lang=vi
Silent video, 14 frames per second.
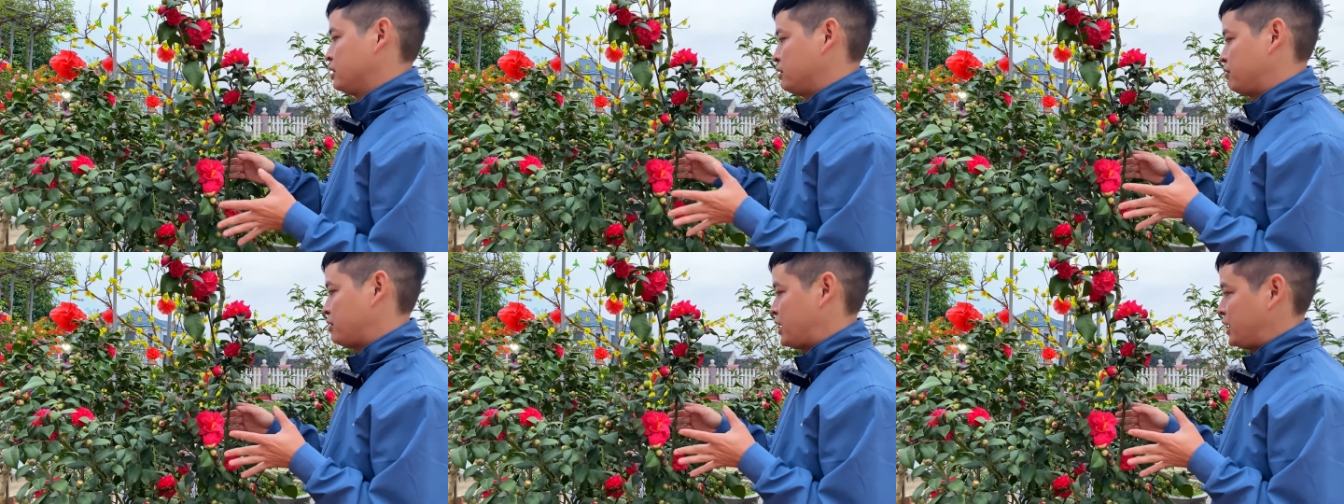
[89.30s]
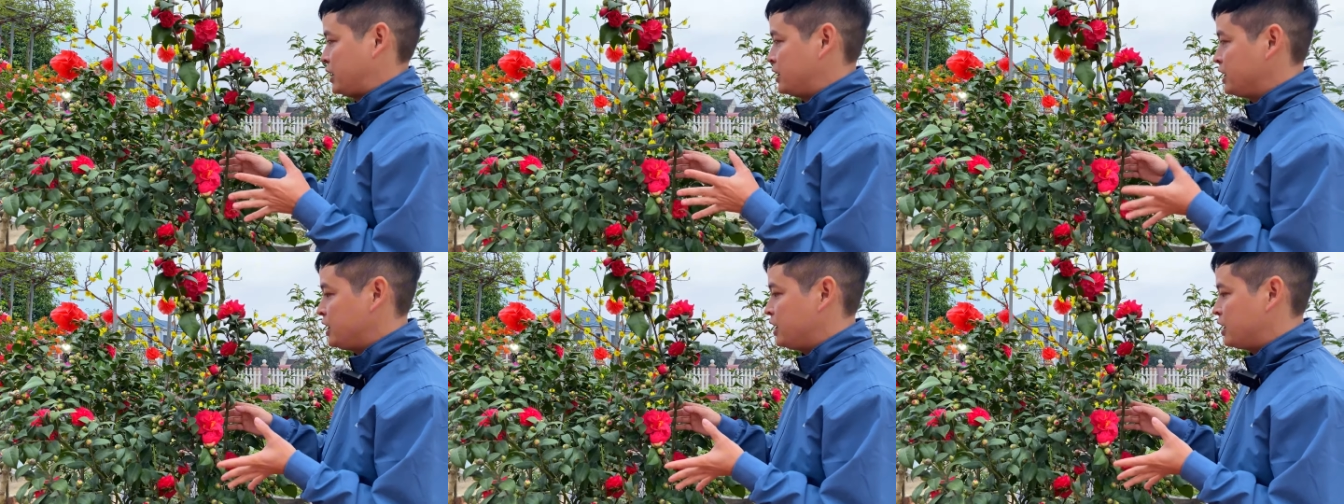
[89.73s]
Và
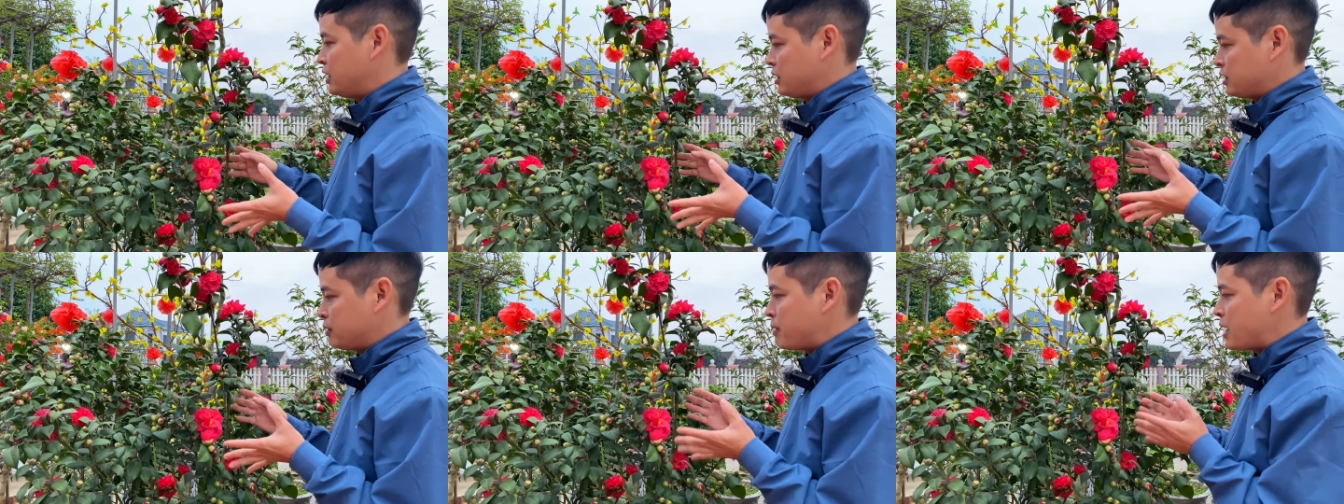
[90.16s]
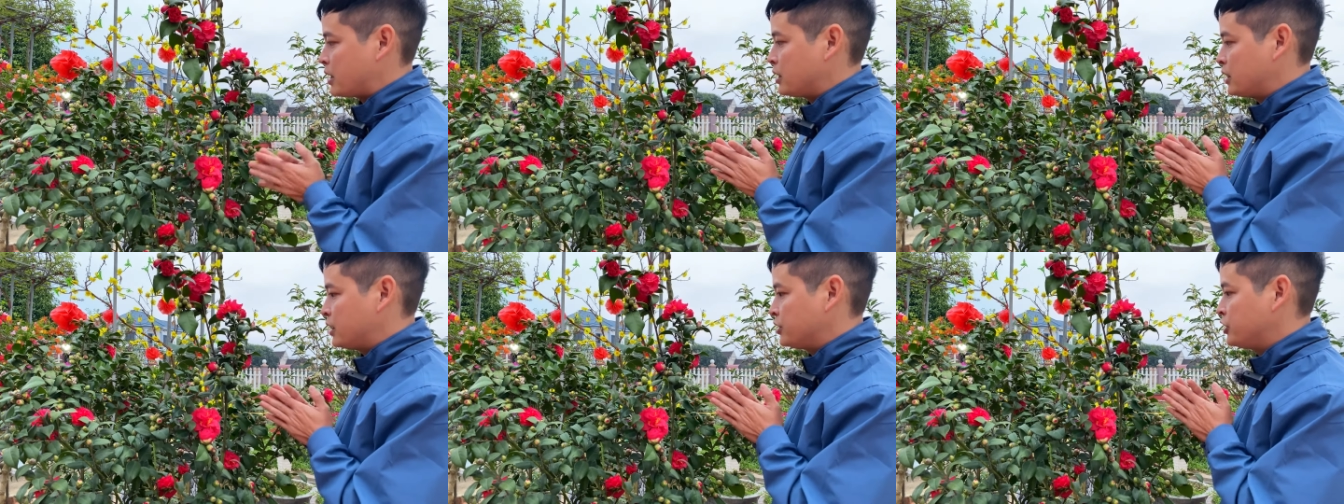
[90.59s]
khi ờ, các bác
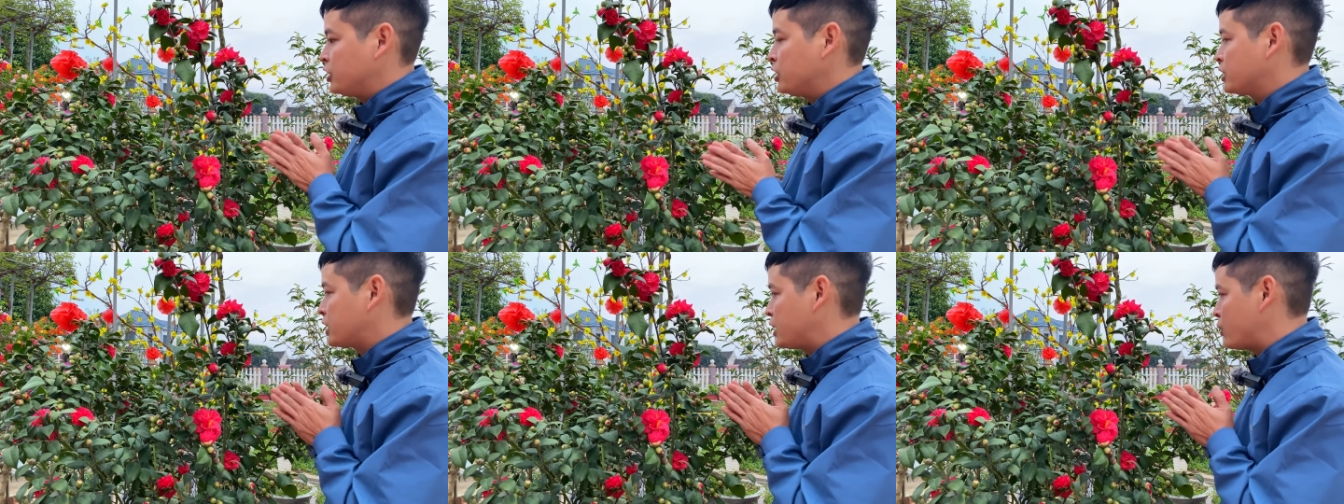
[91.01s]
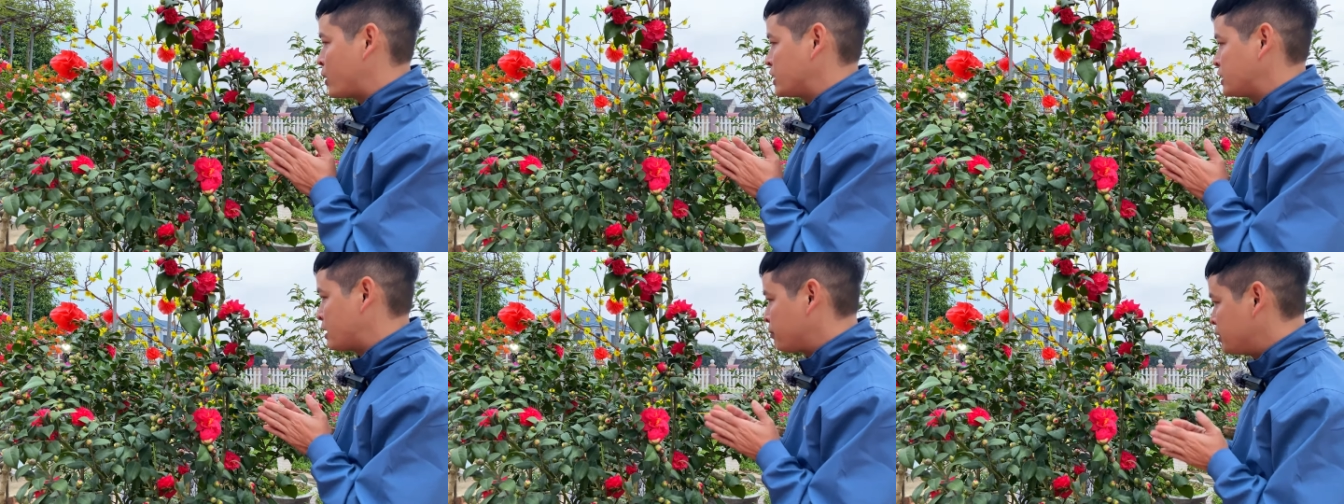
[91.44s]
ờ, chơi cây
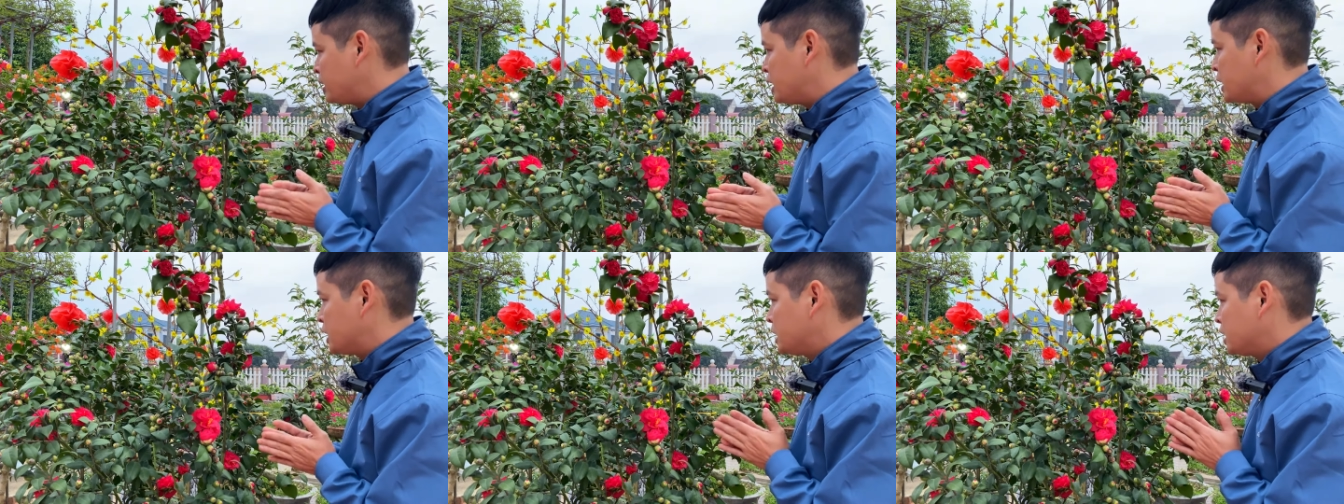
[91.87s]
hoa trà mi